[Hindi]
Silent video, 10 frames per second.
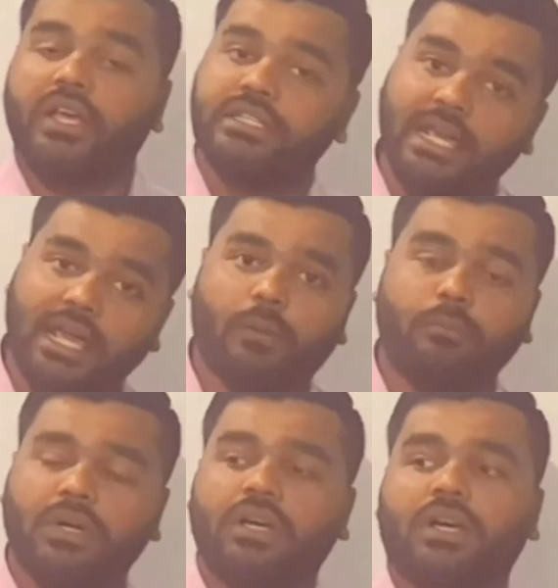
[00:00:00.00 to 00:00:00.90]
ये
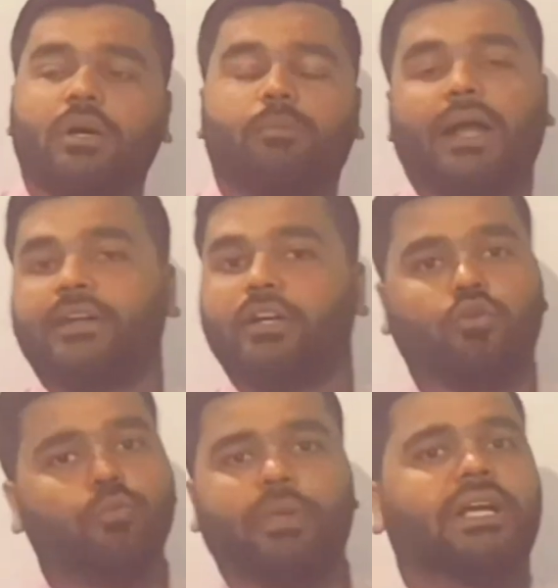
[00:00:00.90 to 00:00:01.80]
हम पार्टनर
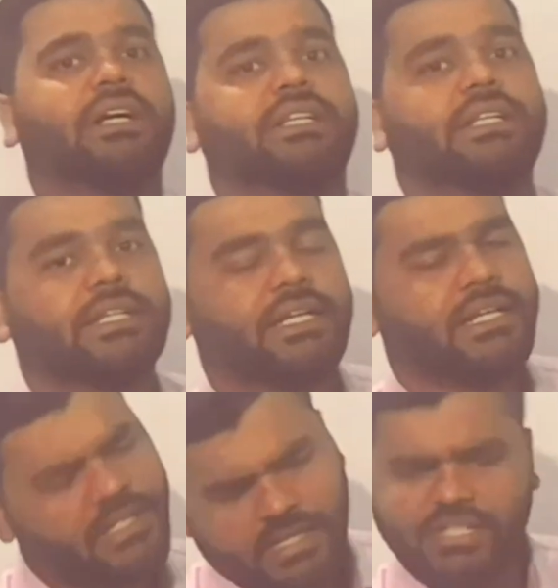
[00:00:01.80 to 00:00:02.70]
को पे कर देते हैं
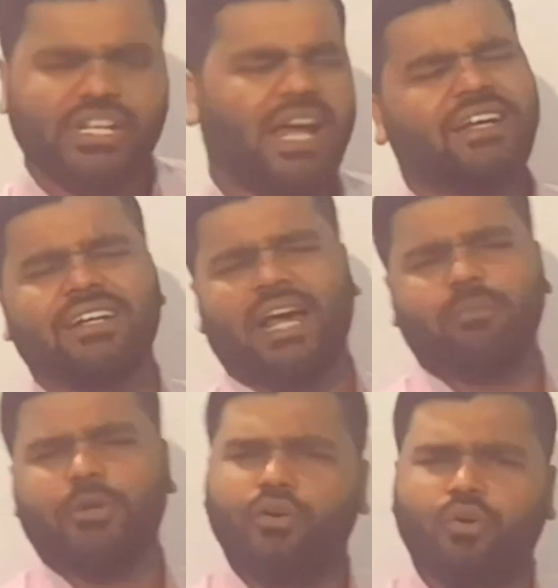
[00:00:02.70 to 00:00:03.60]
चाहे
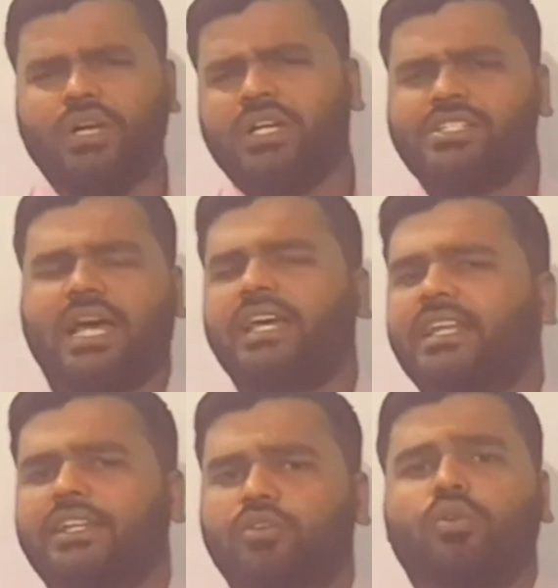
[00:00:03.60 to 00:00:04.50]
रिटायरमेंट हो चाहे
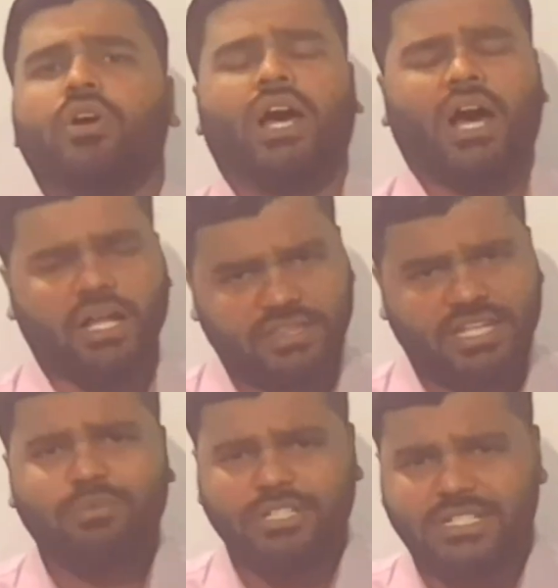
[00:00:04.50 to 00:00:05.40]
डेथ हो
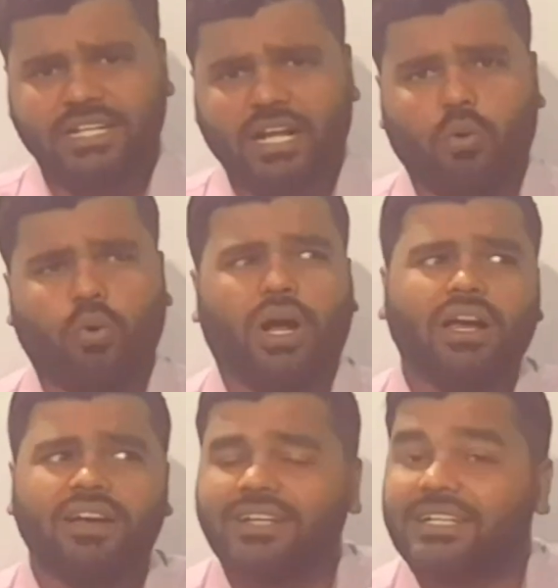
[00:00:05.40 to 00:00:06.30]
अंतर बस इतना होगा
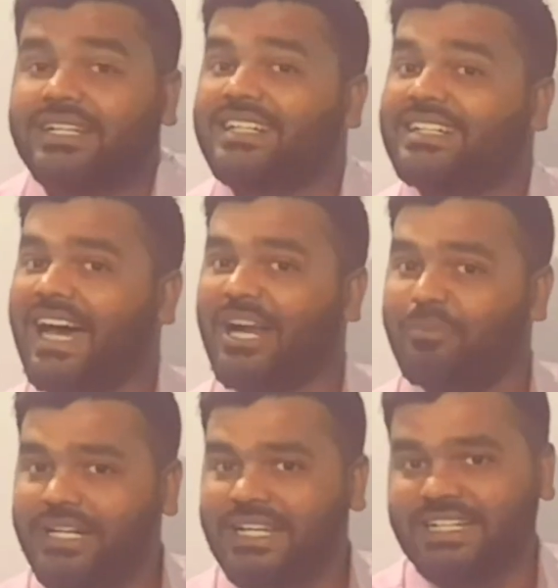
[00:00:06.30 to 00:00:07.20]
कि
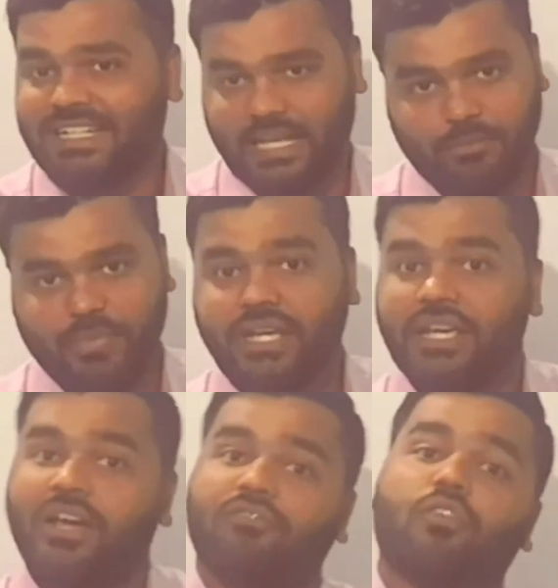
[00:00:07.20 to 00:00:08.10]
रिटायरमेंट के टाइम पे
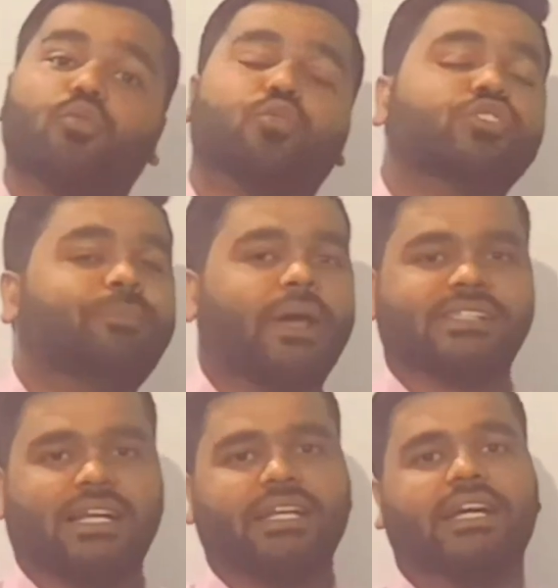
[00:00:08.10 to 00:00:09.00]
वो खुद
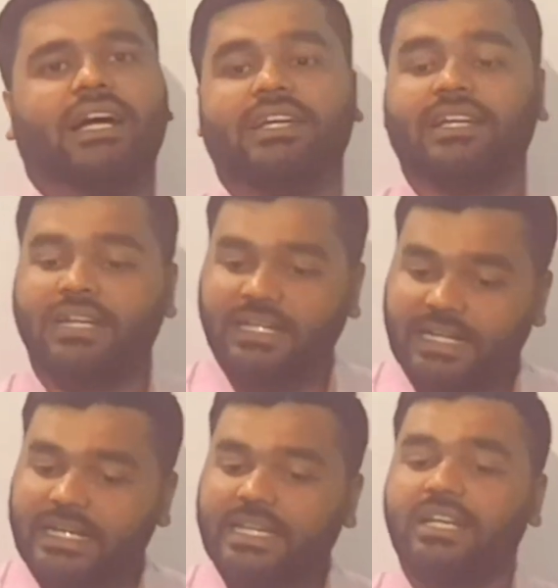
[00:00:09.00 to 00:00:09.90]
पैसा लेगा
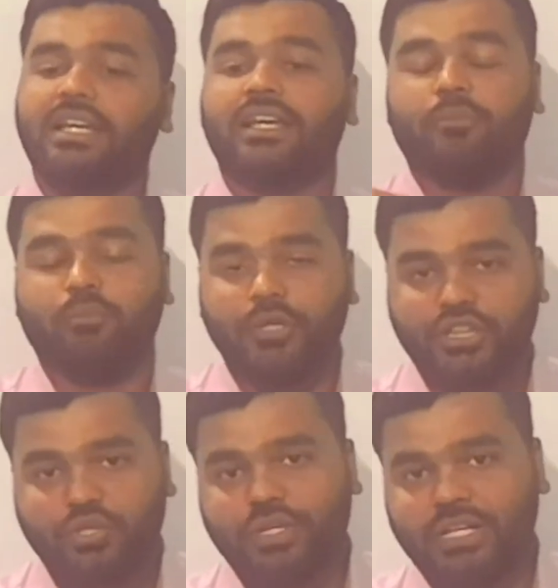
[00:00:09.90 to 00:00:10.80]
लेकिन
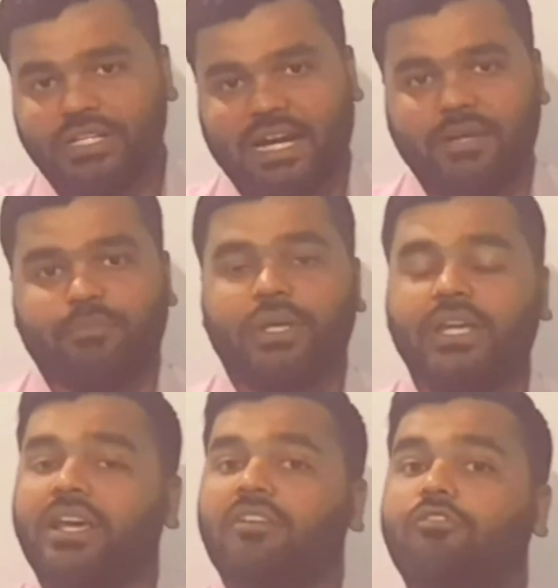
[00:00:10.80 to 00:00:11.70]
मृत्यु के टाइम पे
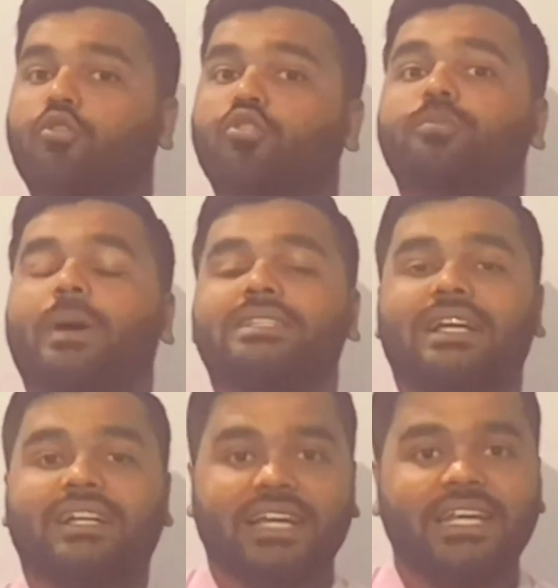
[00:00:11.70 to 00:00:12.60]
वो खुद पैसा
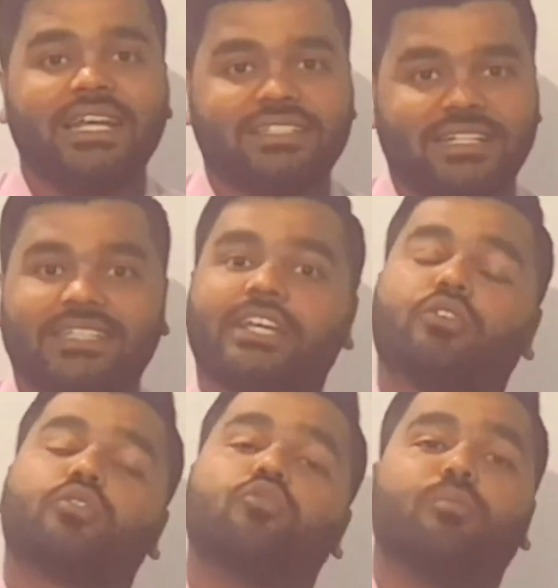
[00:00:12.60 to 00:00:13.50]
नहीं ले सकता क्योंकि वो